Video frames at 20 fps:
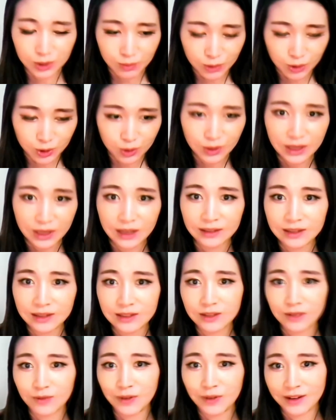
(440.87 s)
学啊，但
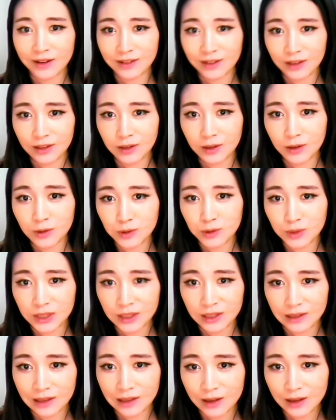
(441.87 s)
是反而呢能够做得
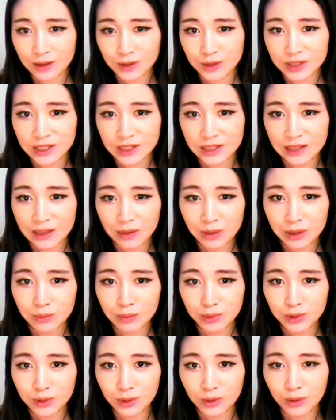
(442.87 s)
很好，所以这一点我也
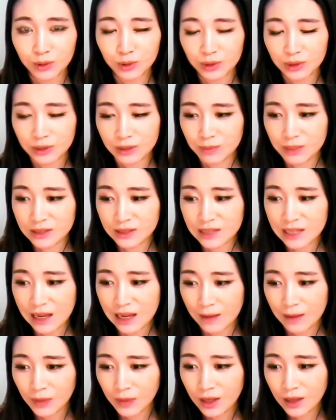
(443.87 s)
不做过多的评价。
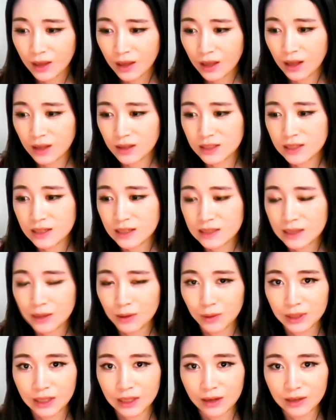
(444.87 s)
好，现在再
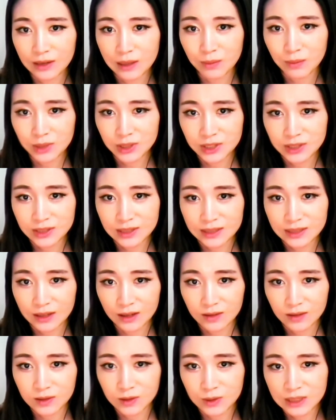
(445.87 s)
回到演播室，请小
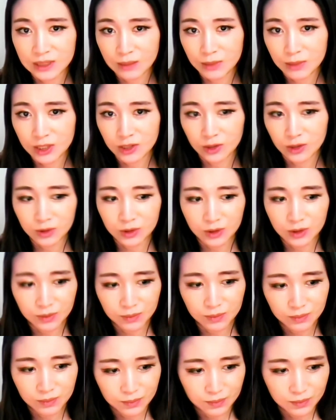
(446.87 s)
杨继续下面的程序。
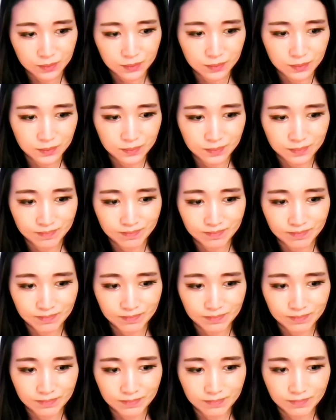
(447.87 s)
嗯，
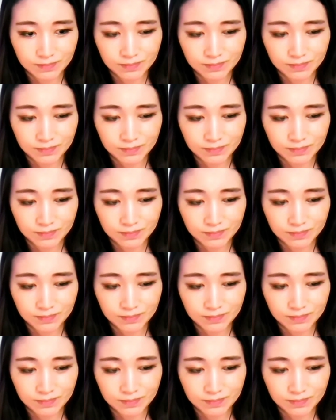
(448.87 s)
谈